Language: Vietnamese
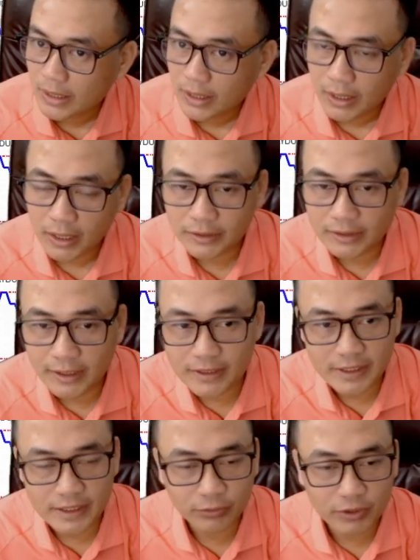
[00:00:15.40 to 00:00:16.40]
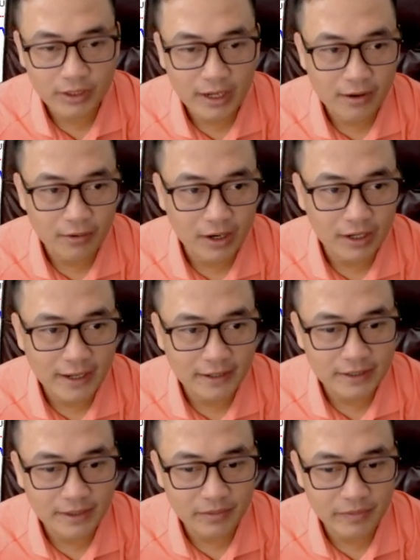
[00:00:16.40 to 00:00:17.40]
À, thì anh chị nhà đầu tư nào à,
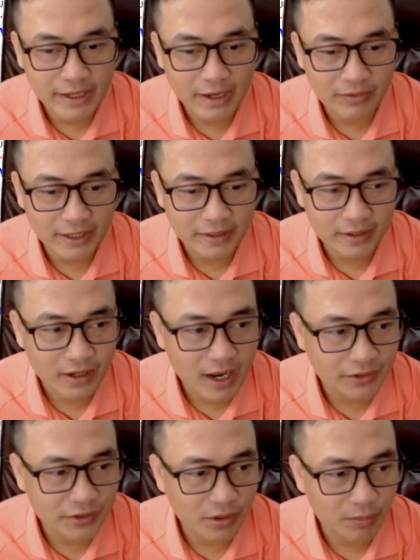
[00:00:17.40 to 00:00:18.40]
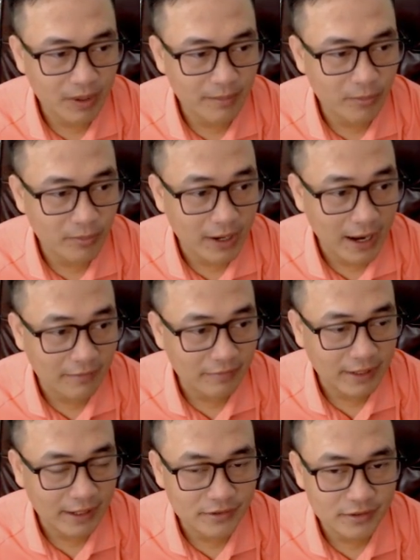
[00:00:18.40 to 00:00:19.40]
đang xem cái video này nhớ like cho Ngọc Lâm một cái
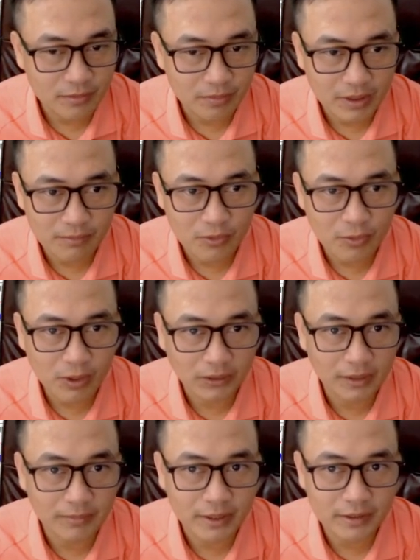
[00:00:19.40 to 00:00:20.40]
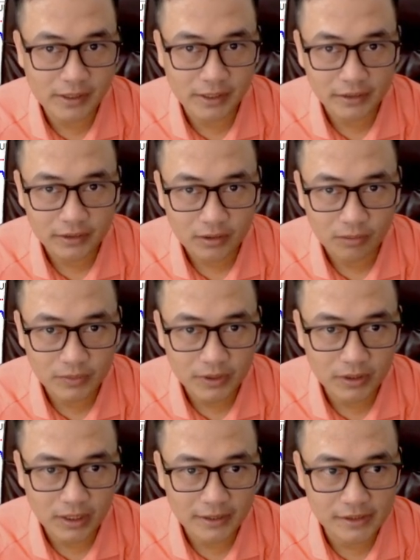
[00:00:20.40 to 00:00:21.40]
và thả cho Ngọc Lâm một quả tim nha anh chị. Cũng
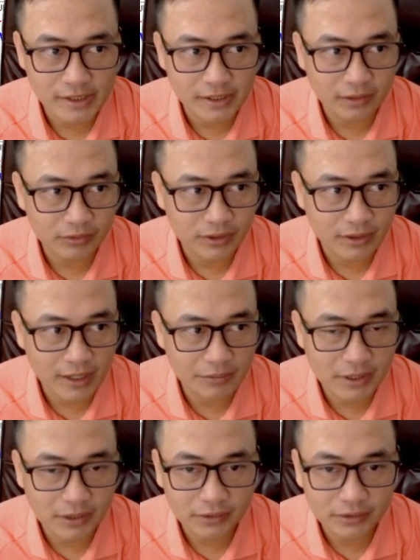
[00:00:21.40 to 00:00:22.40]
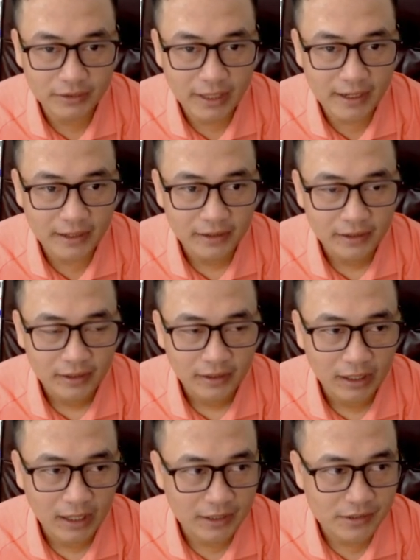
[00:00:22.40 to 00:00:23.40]
như là anh chị nhà đầu tư nào nhớ tương tác
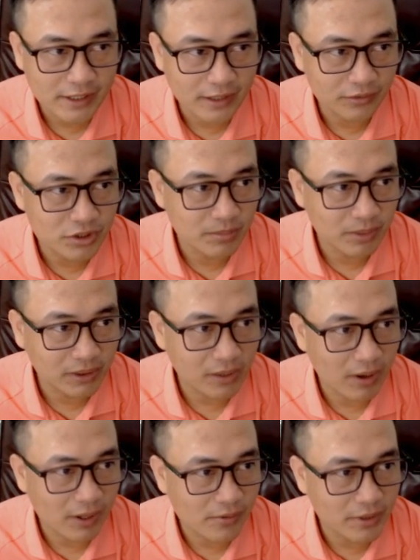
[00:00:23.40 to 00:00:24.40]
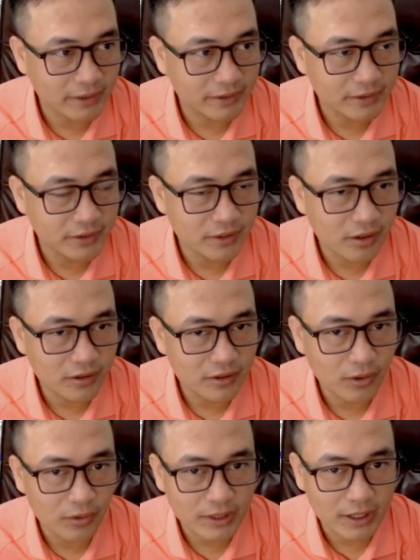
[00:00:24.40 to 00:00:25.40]
à, anh chị nào chưa mở tài khoản giao dịch chưa có
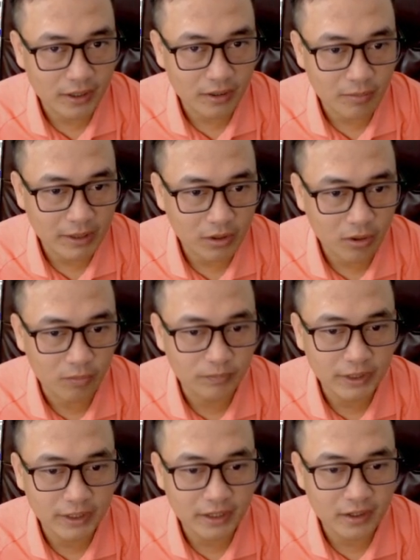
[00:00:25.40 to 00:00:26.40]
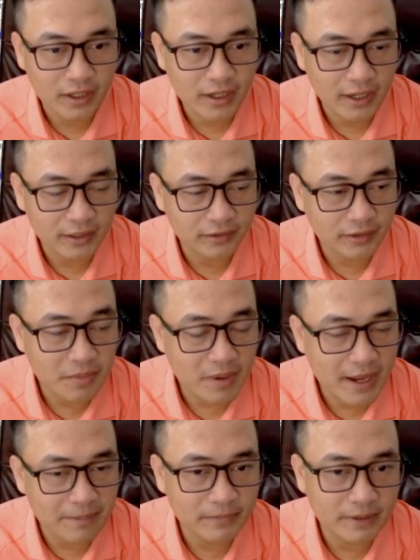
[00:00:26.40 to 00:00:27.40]
người hỗ trợ đồng hành cùng thì nhớ liên hệ trực tiếp
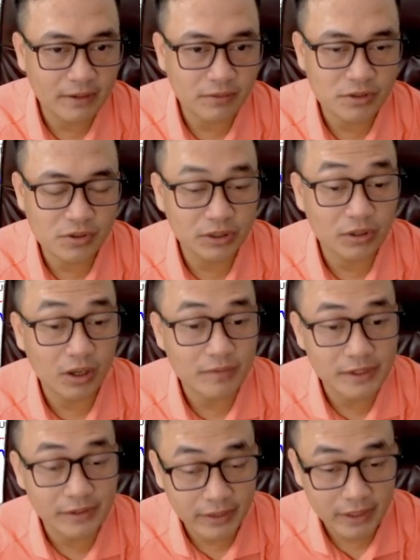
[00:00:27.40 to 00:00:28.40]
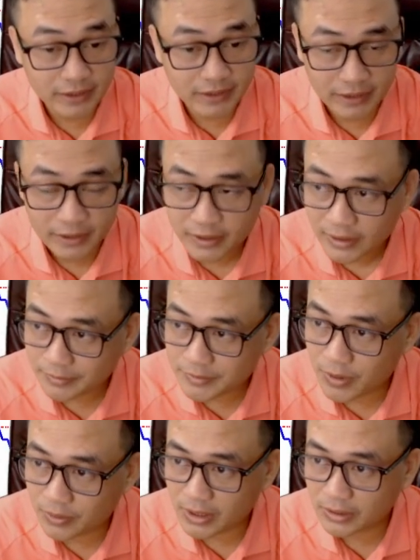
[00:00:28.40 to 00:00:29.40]
với em theo số điện thoại phía dưới nha anh chị em
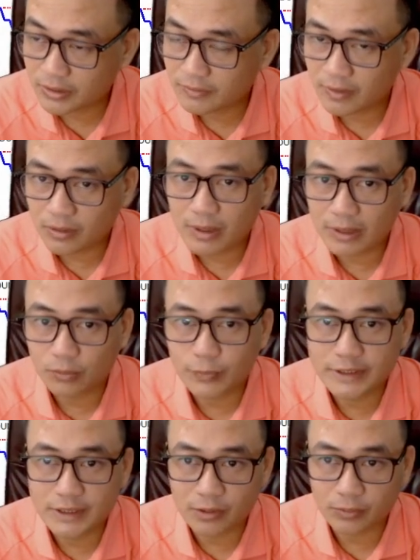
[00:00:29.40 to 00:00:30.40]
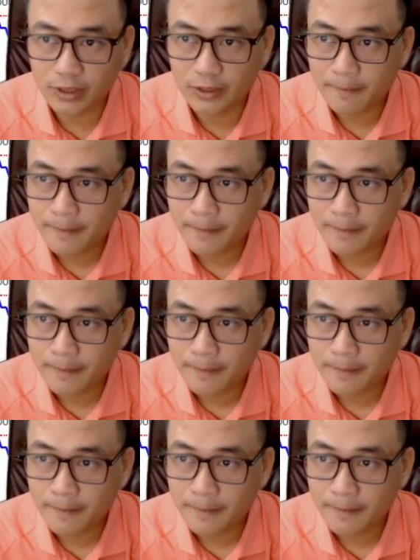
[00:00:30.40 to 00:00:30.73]
sẽ hỗ trợ tư vấn đồng hành quý anh chị đầu tư